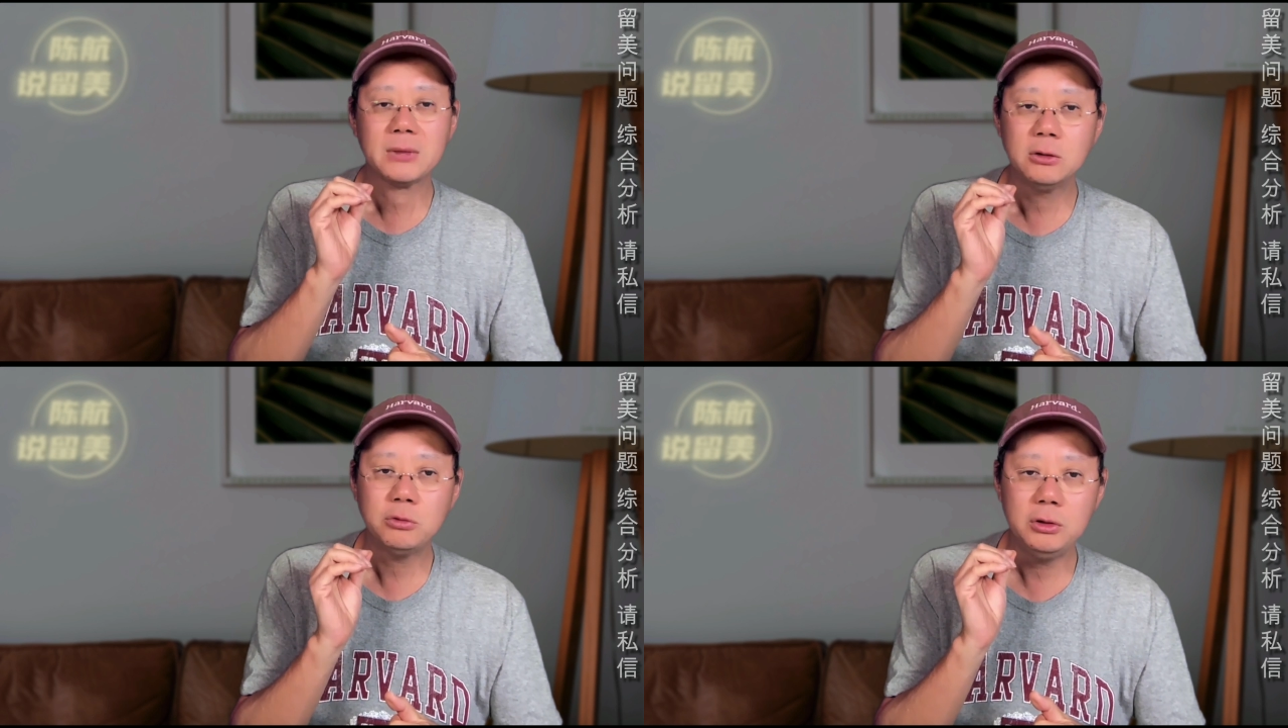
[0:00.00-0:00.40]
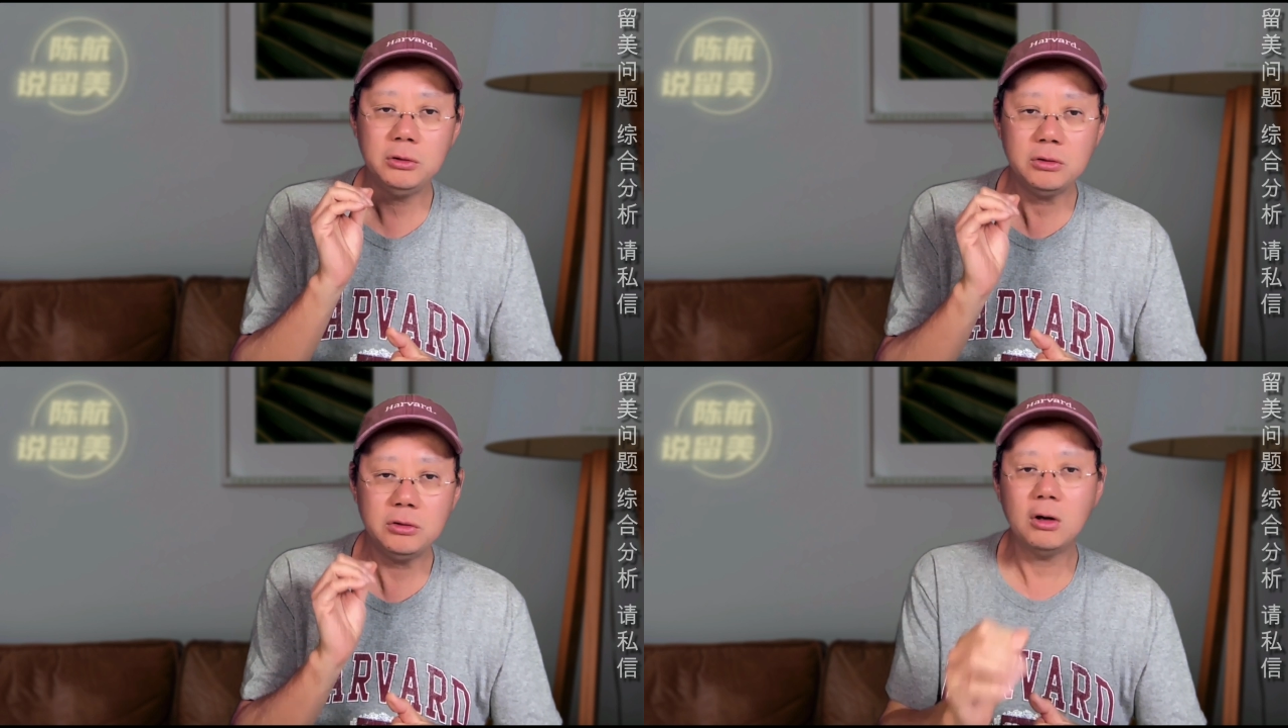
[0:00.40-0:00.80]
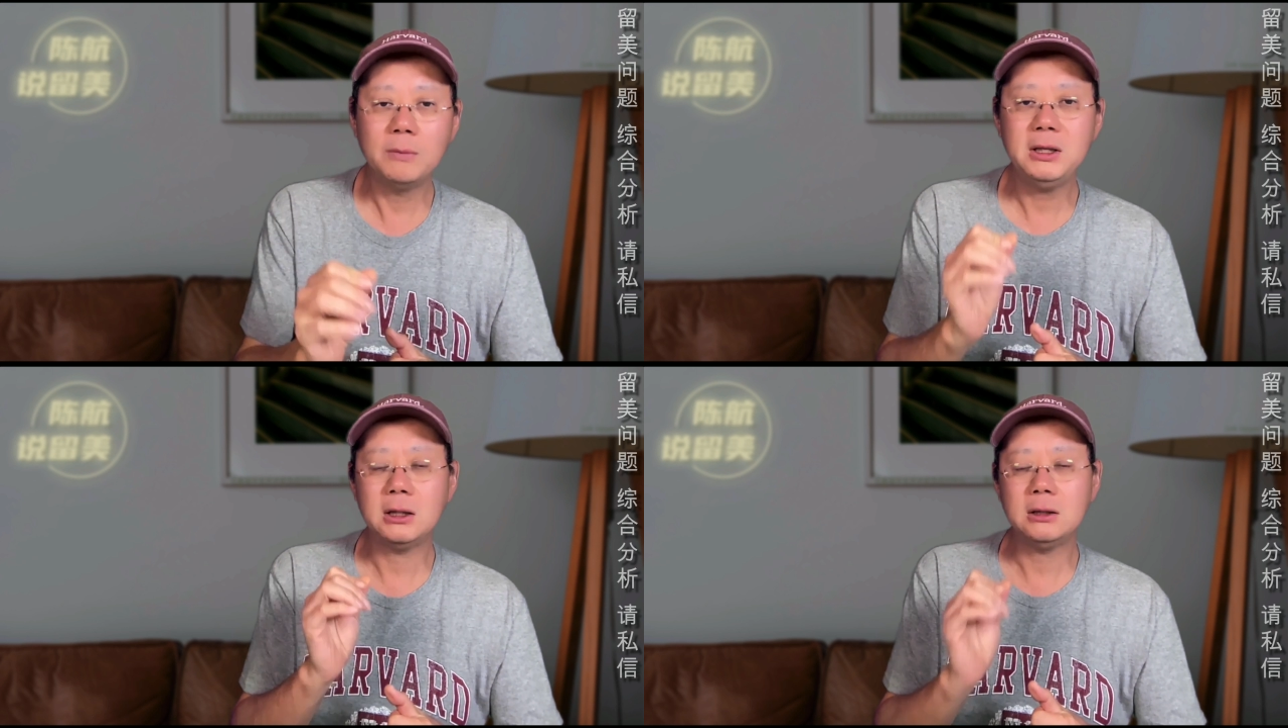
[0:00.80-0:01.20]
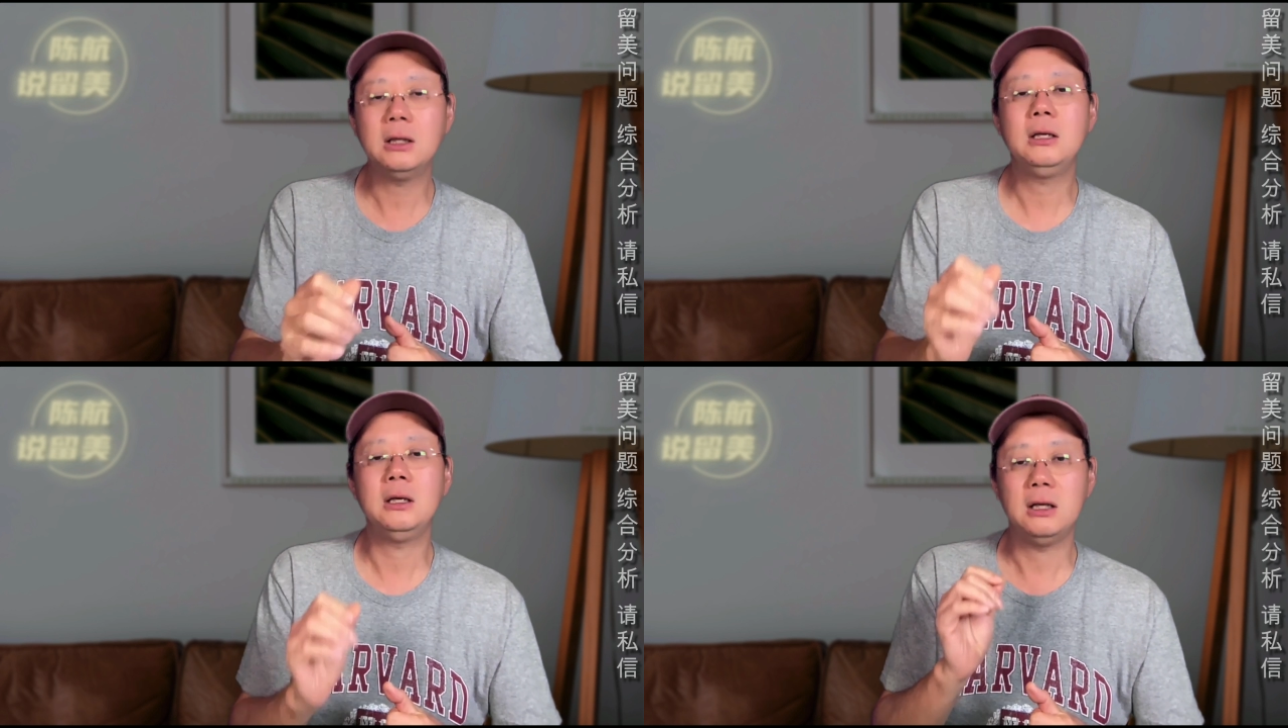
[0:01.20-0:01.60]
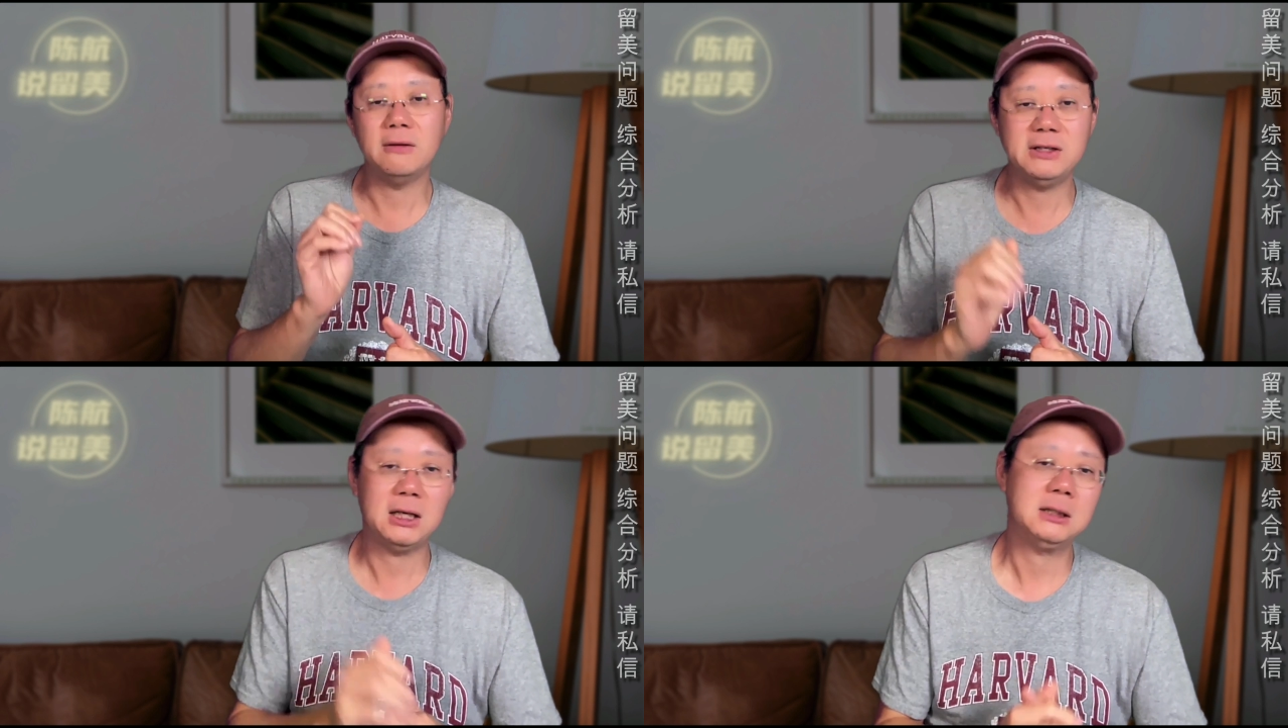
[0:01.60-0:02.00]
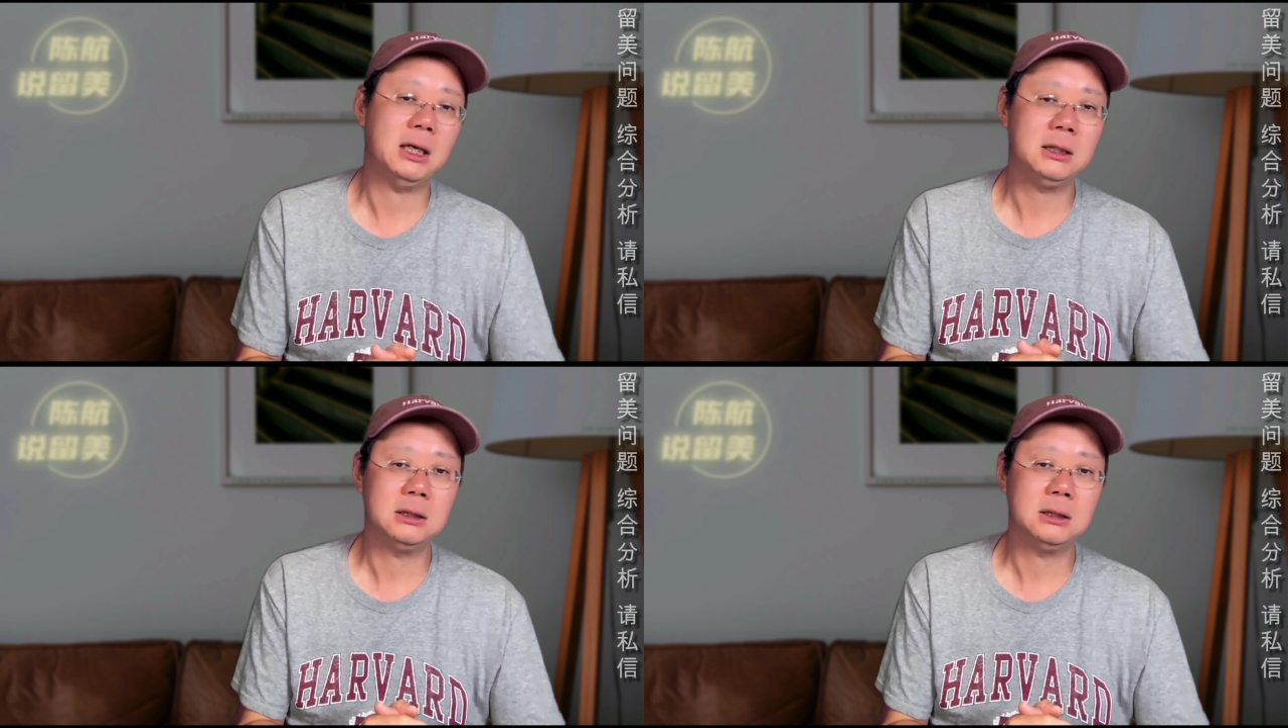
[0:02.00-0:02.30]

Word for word: 对于作弊的定义也非常严